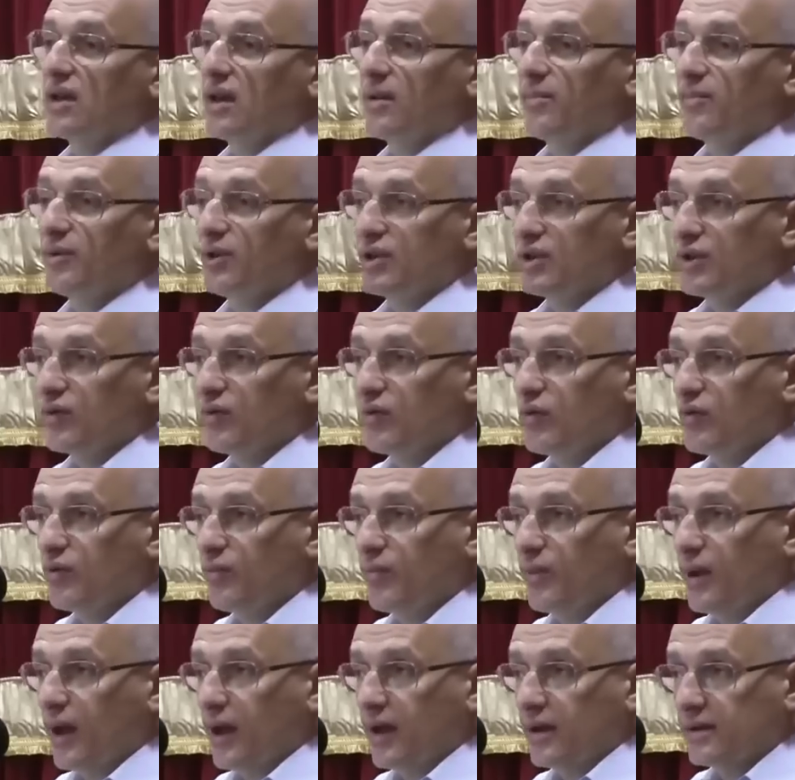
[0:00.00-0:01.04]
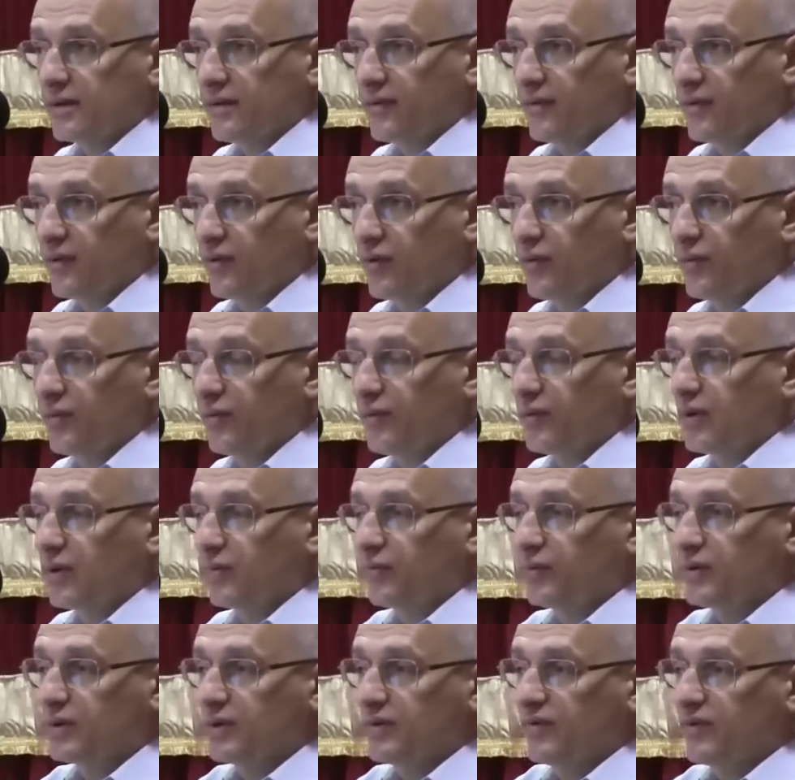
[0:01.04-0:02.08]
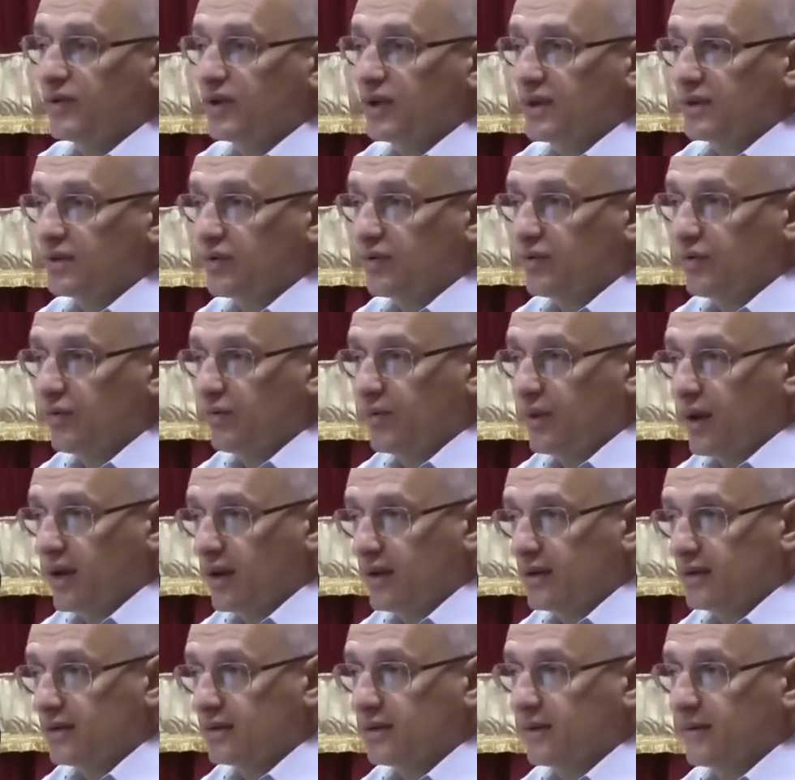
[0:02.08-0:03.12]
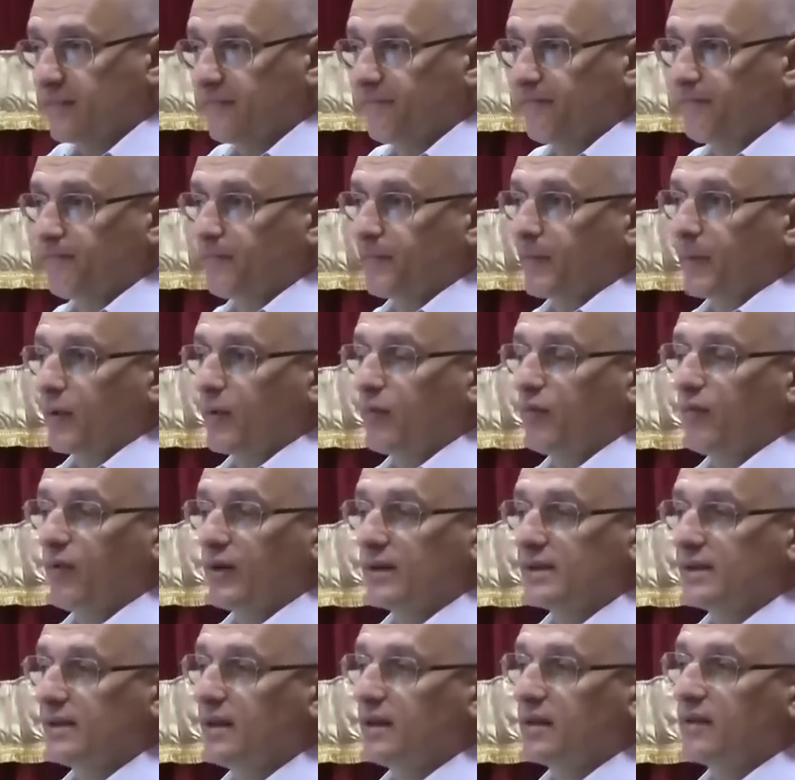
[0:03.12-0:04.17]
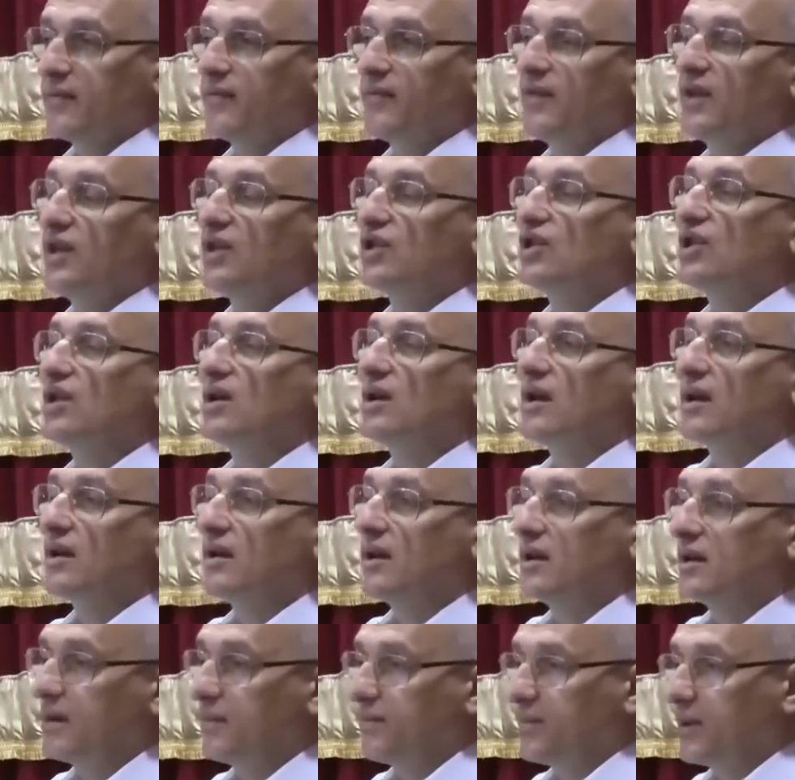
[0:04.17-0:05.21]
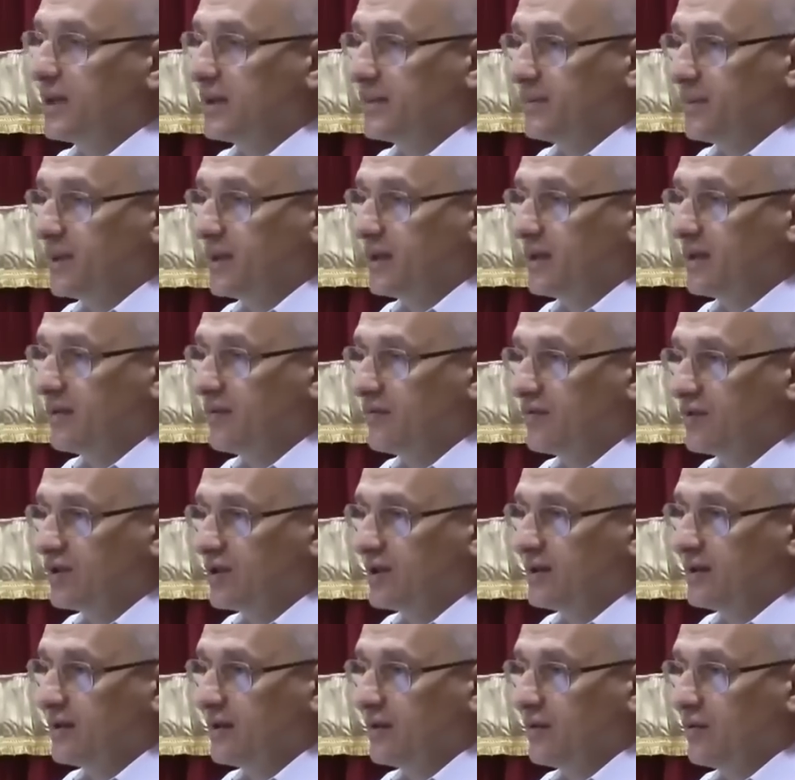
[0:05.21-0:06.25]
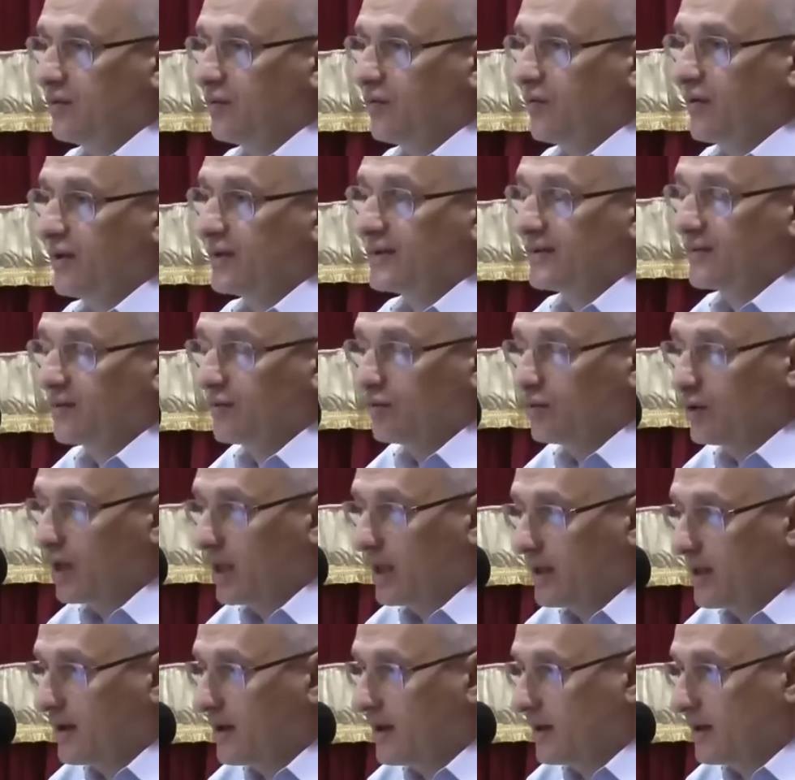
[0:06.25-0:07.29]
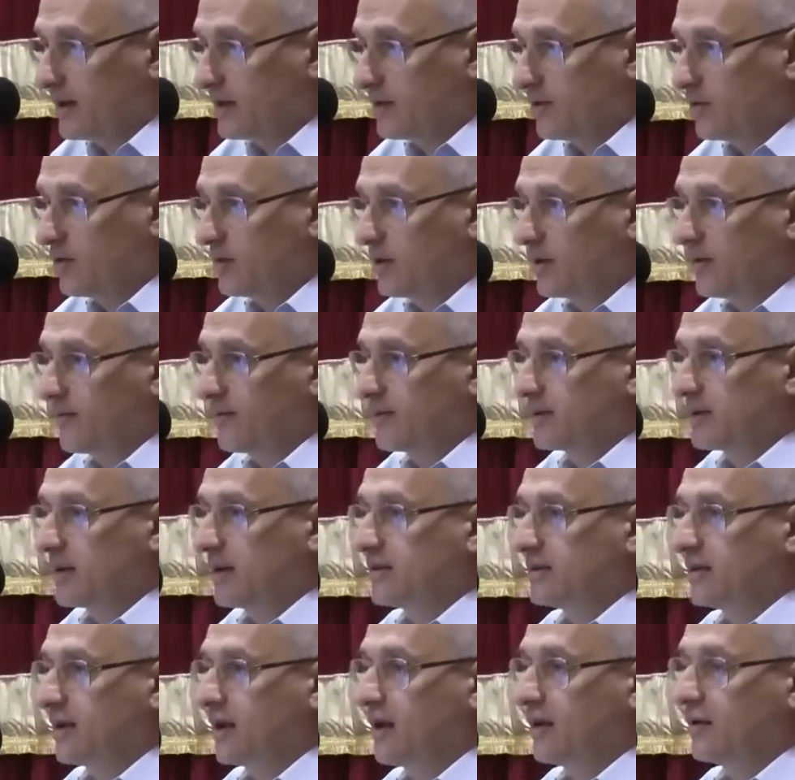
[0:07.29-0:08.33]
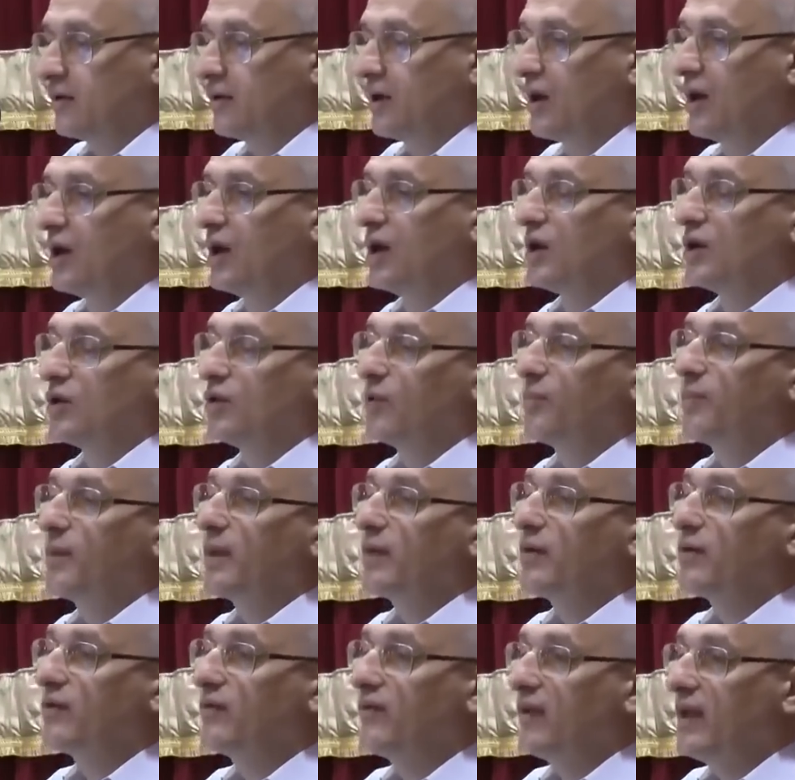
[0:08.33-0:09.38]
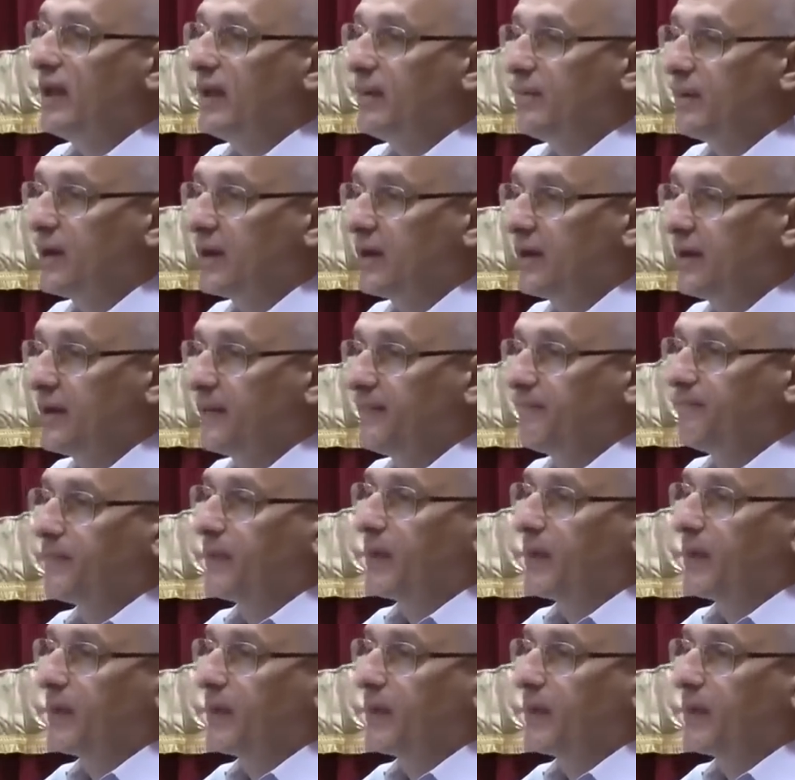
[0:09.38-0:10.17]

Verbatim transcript: человек обычно углубляется вглубь. Вот, допустим, вы сейчас углубляетесь, у вас нет внешних каких-то перспектив в жизни. У вас внутренние горизонты возрастают. Но придет время,